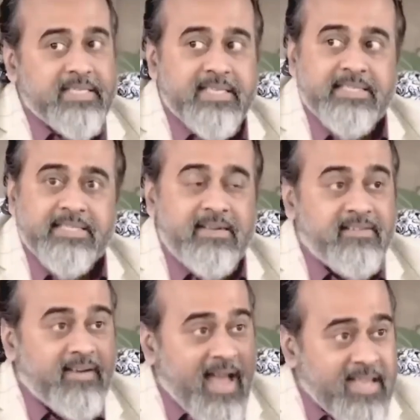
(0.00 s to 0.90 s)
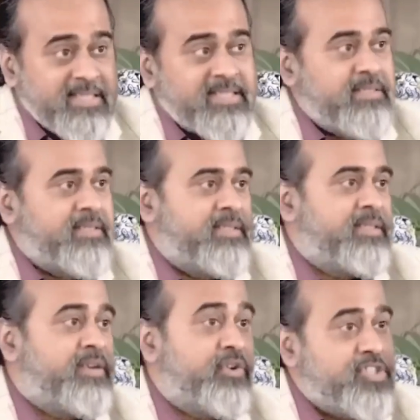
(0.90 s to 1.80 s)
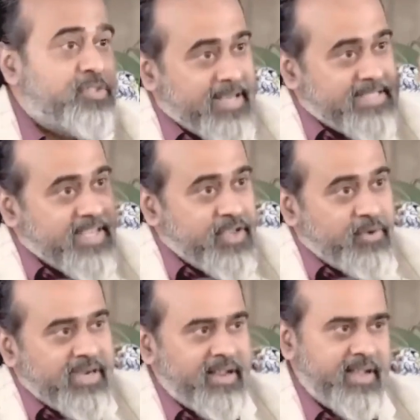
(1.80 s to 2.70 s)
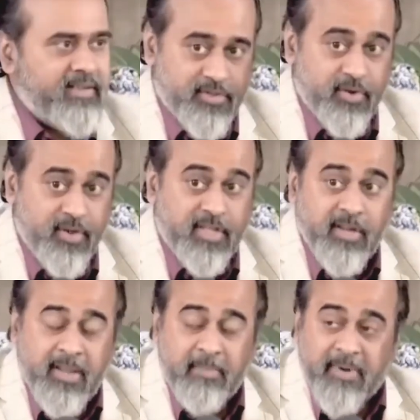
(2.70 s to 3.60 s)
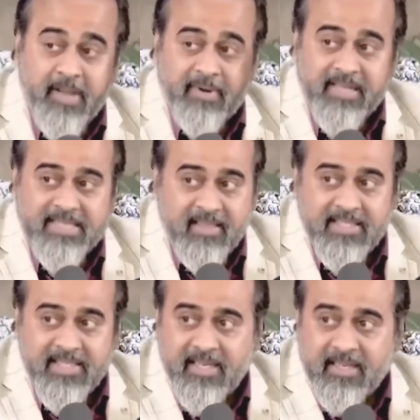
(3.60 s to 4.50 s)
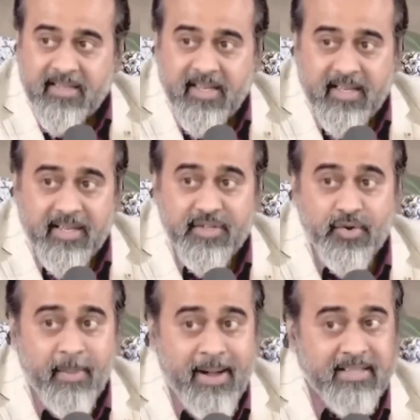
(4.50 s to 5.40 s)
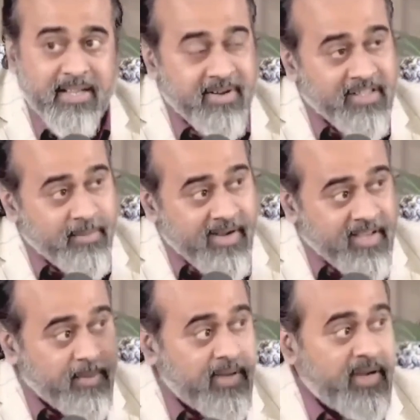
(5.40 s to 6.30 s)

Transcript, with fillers: सी सेंट्रलाइज्ड कॉन्स्पिरेसी यूनिट है जो इतनी बड़ी बड़ी साजिशें करती है कि जो बात धर्म ग्रंथ में लिखी